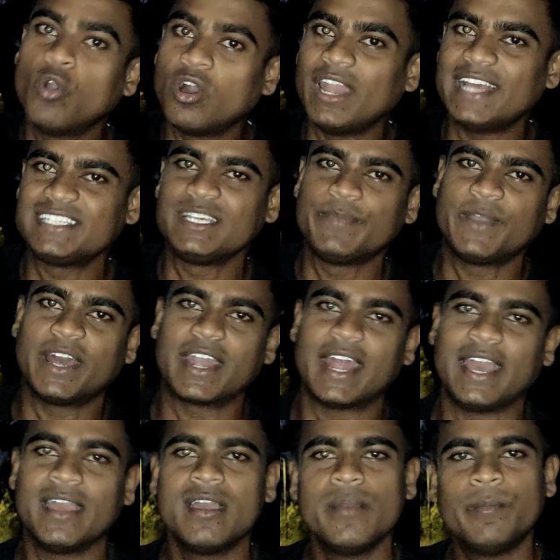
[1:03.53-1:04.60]
गोल अचीव करना
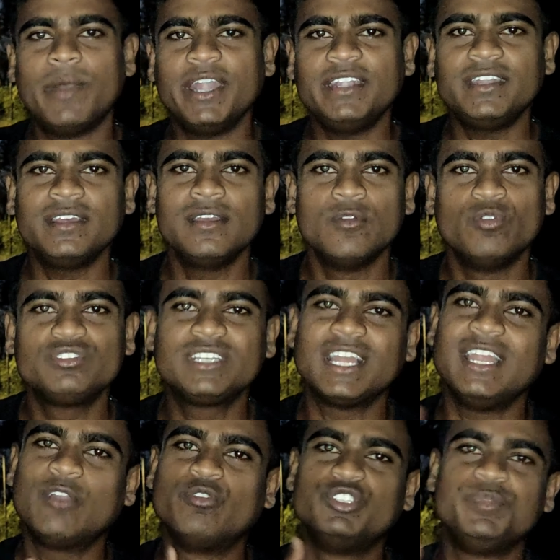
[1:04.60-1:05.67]
है बट उसके
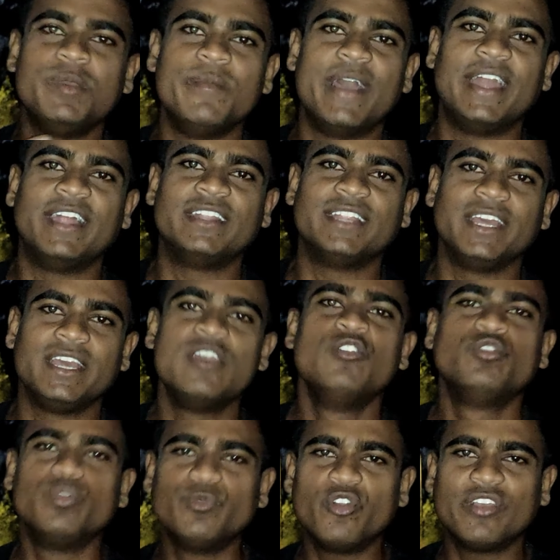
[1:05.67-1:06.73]
लिए कुछ भी मेहनत नहीं
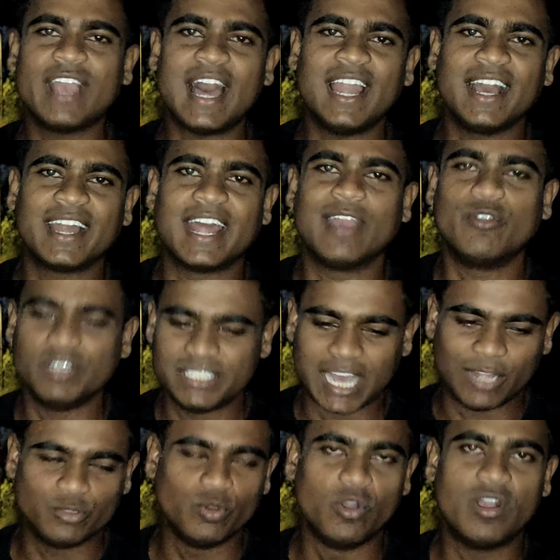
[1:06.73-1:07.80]
तुमको क्या लग रहा है कोई
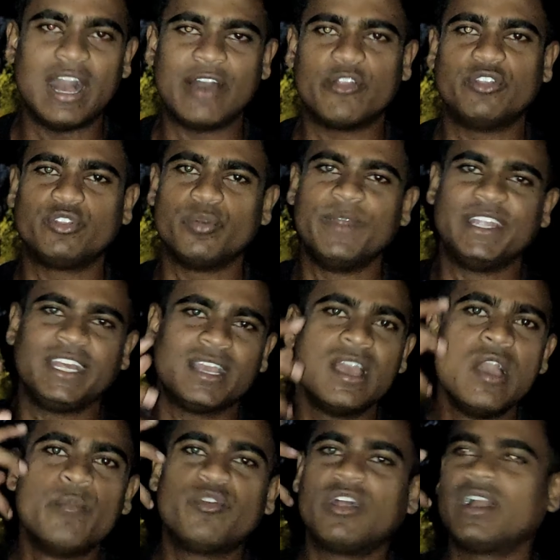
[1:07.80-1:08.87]
जादू होगा और ऑटोमेटिक
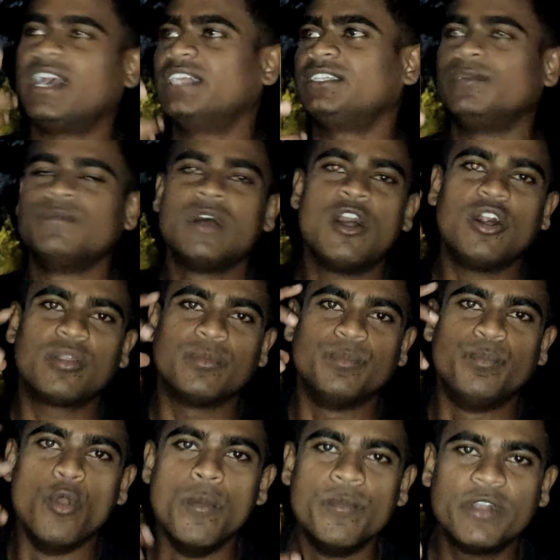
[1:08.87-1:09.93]
पूरा खत्म और
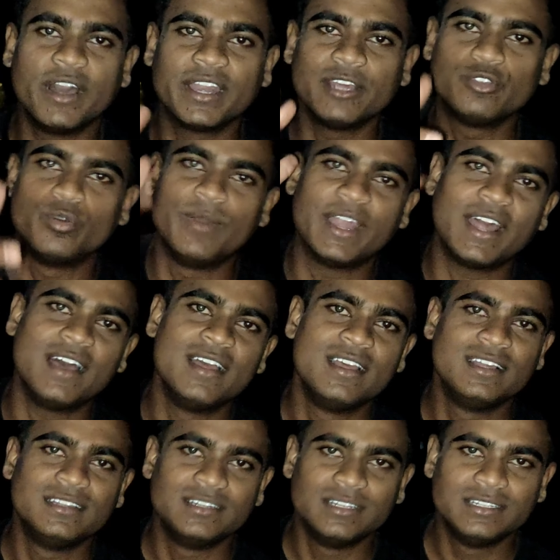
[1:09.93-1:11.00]
बूम करके तुम्हारा
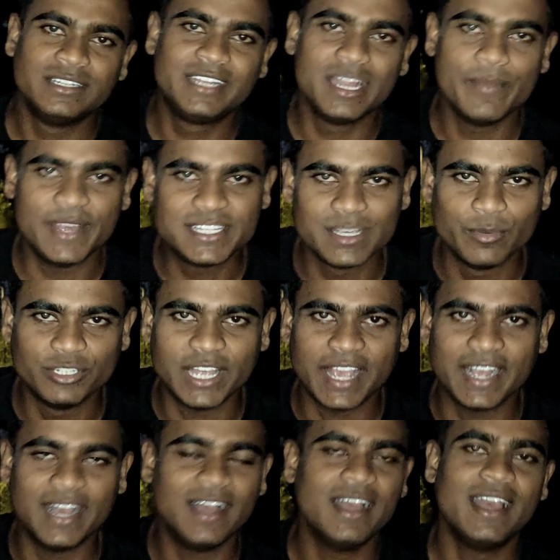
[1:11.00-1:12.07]
ड्रीम अचीव हो
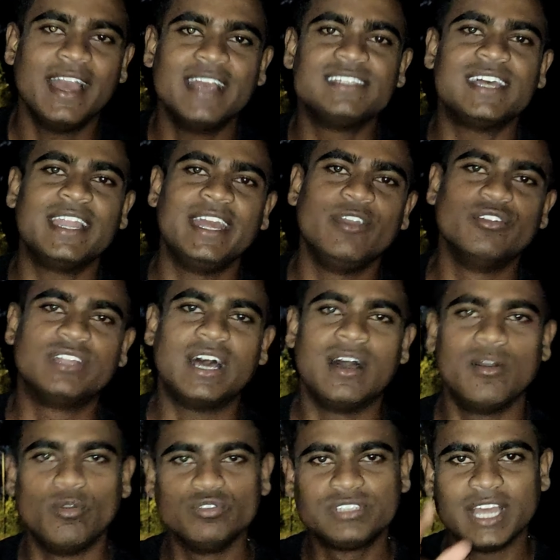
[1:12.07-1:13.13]
जाएगा ऐसा नहीं होता
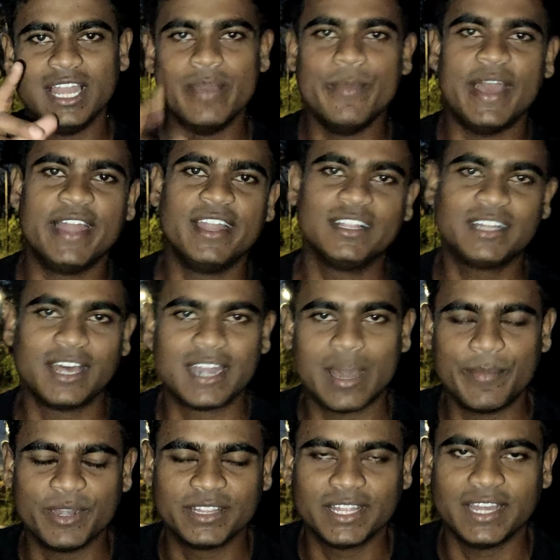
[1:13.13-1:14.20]
उसके लिए मेहनत करना
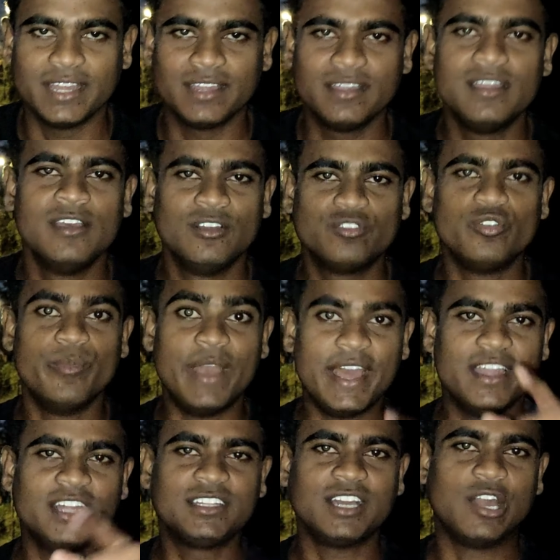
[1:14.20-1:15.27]
पड़ता है तो
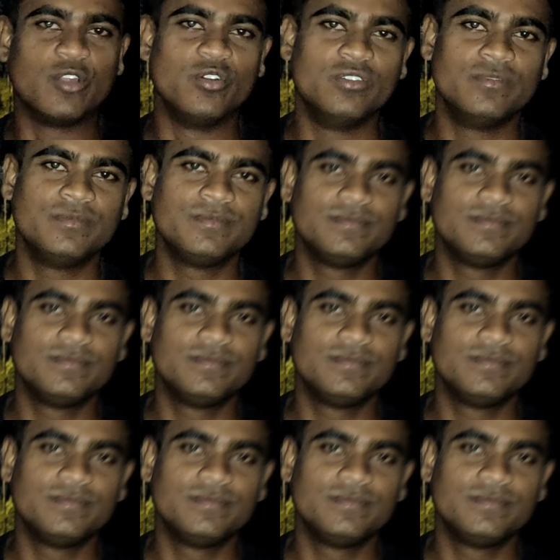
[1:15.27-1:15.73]
मेहनत करो